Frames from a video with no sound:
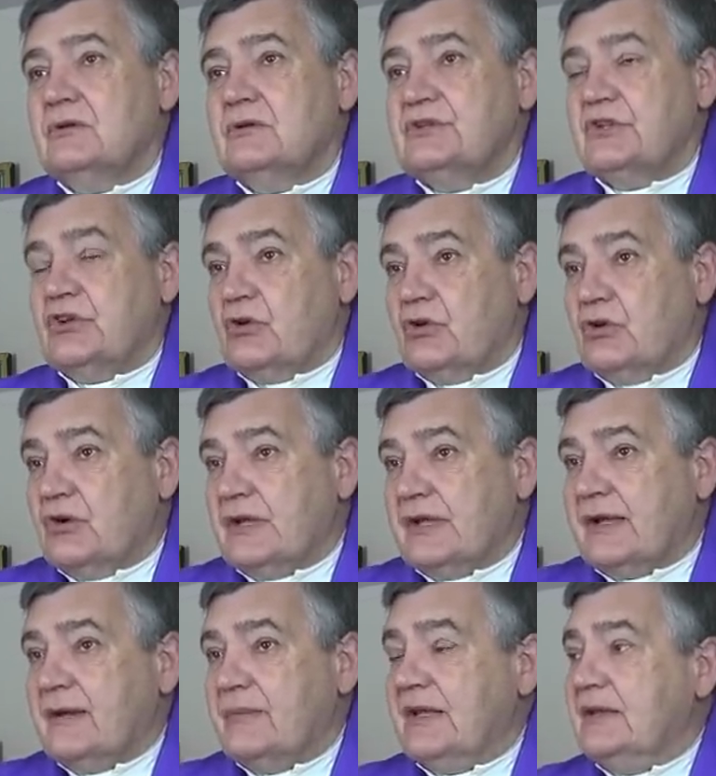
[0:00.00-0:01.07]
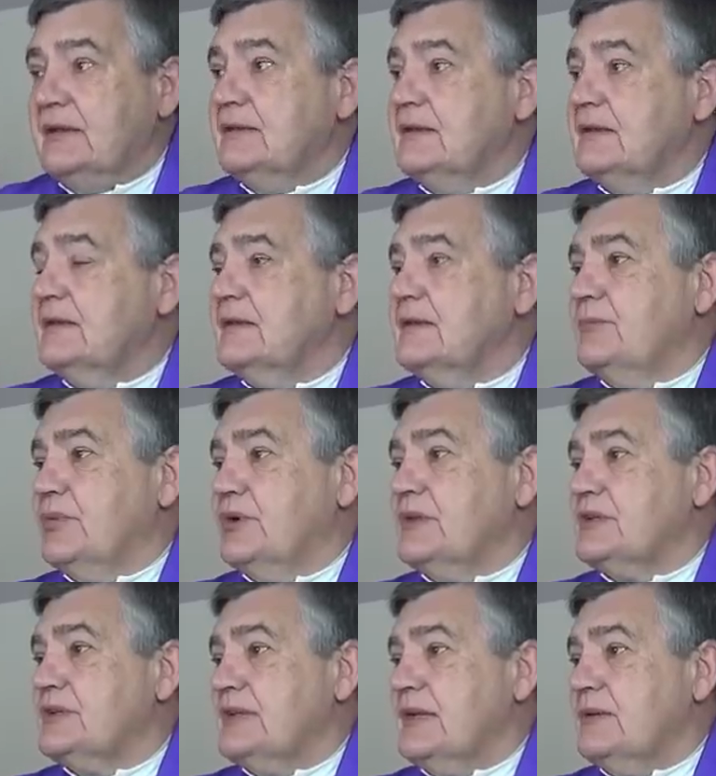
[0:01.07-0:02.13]
psicológicamente, puede
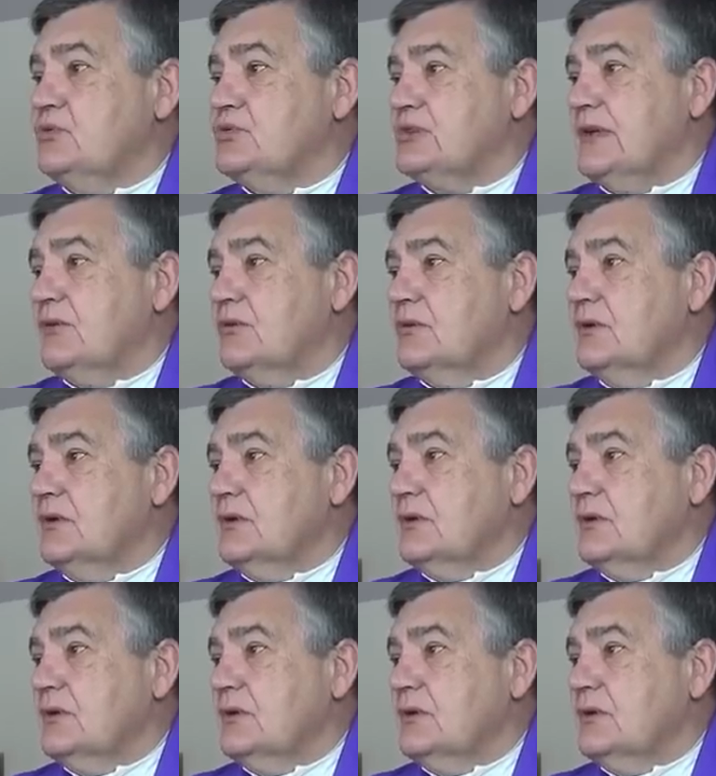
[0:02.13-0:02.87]
ser abusado